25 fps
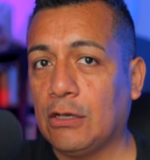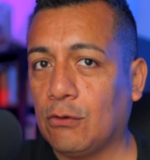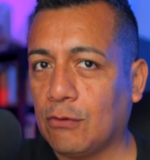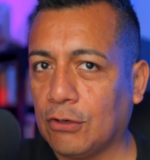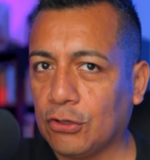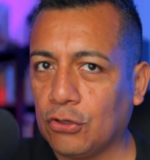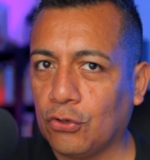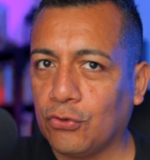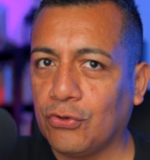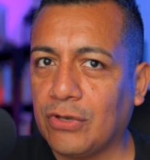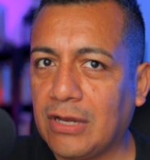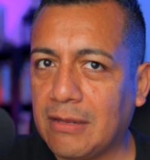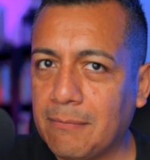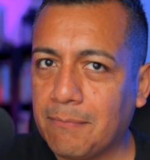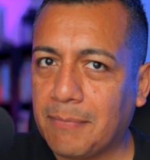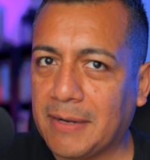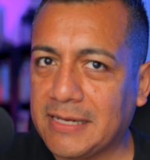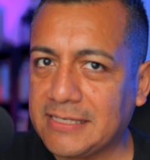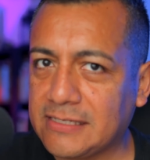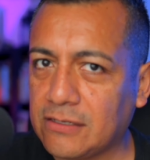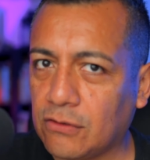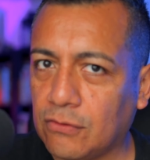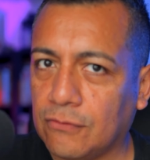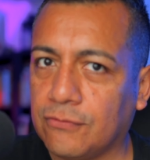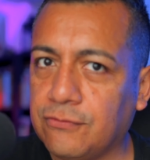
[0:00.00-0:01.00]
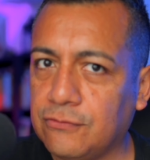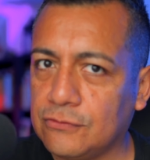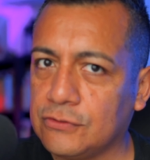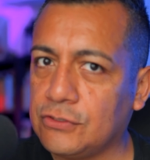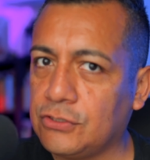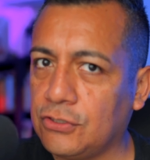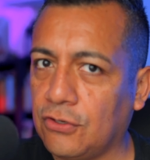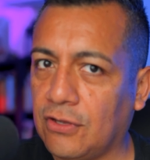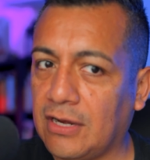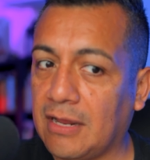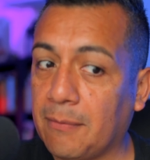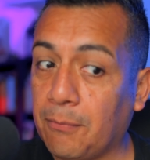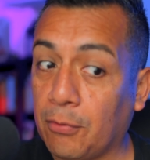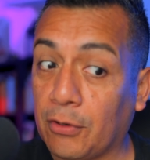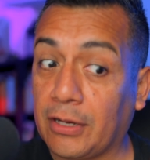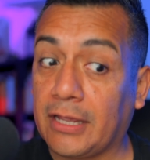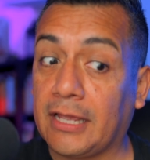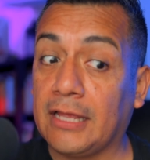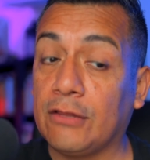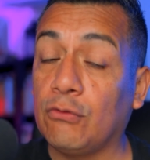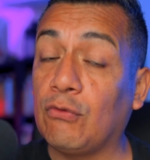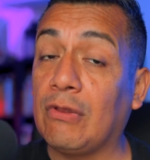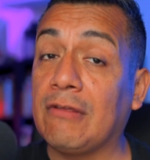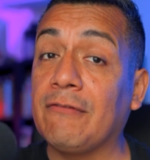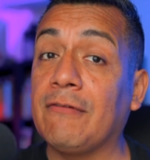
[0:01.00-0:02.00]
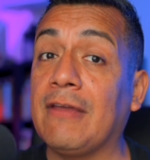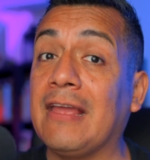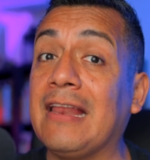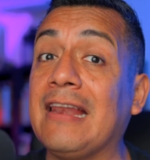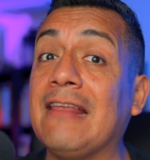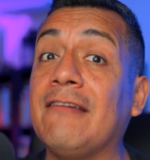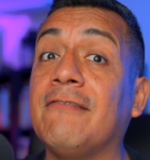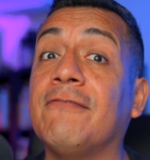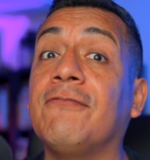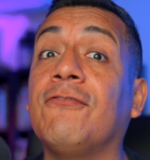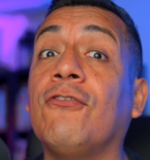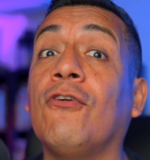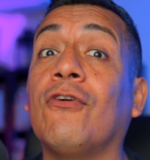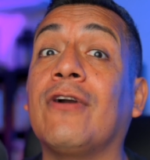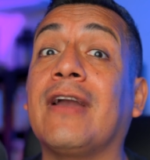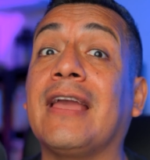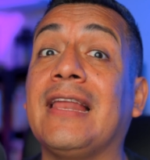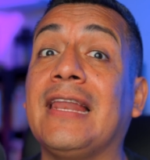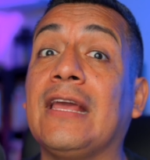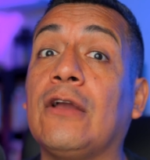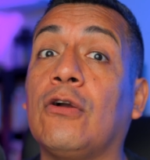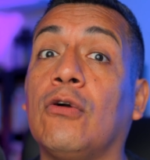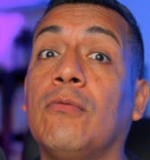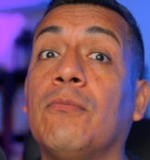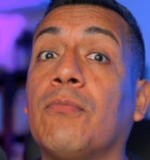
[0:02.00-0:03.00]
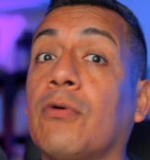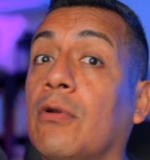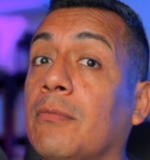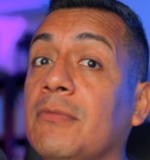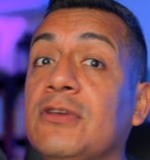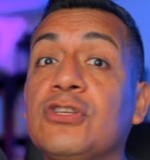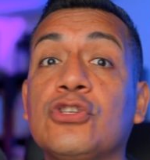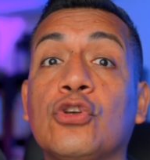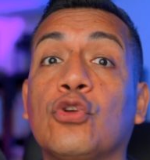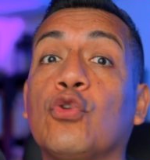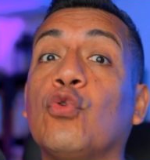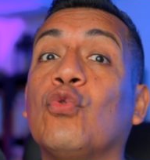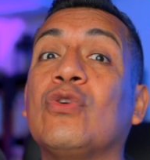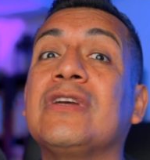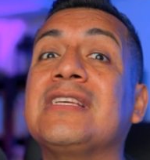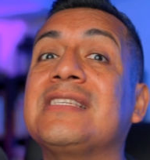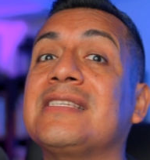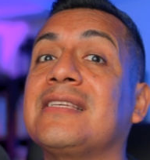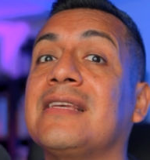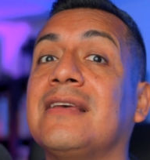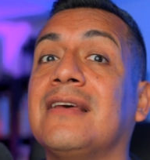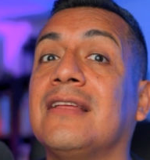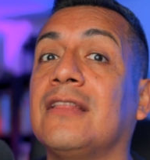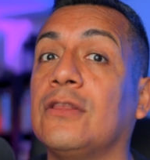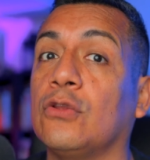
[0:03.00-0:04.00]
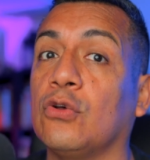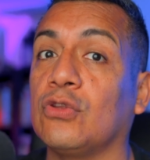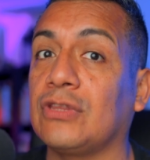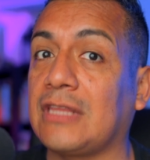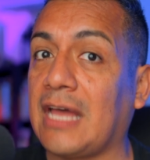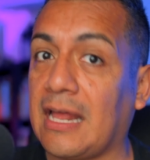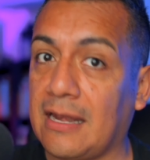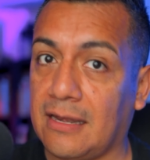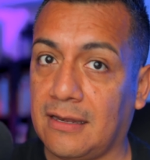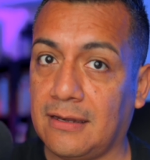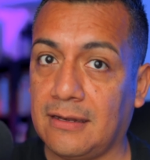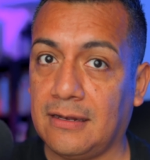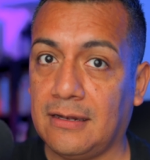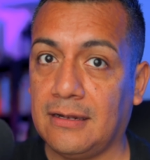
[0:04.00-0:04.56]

Cuando hay una empresa no funciona porque el enfoque, el compromiso no es total.